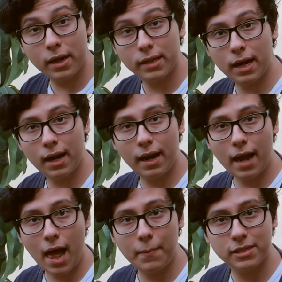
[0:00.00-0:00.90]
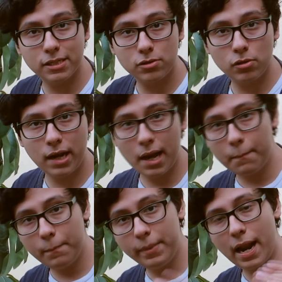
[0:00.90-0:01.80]
¿no? Quitarle nada más esto de
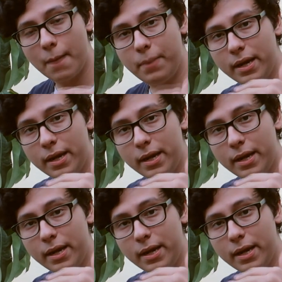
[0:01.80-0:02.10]
la,